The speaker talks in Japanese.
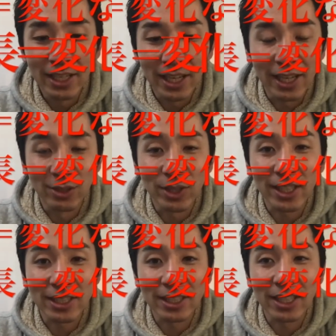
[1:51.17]
抜け
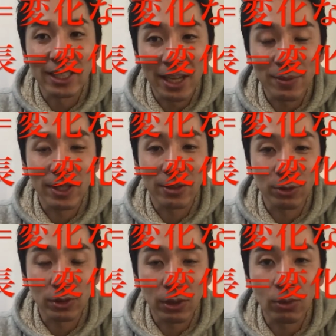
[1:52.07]
出せていないみたいな
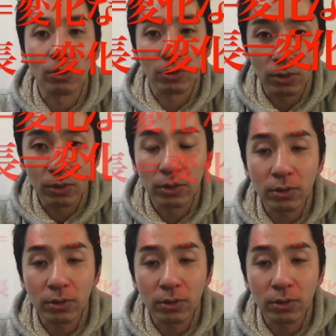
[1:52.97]
ことが起こると。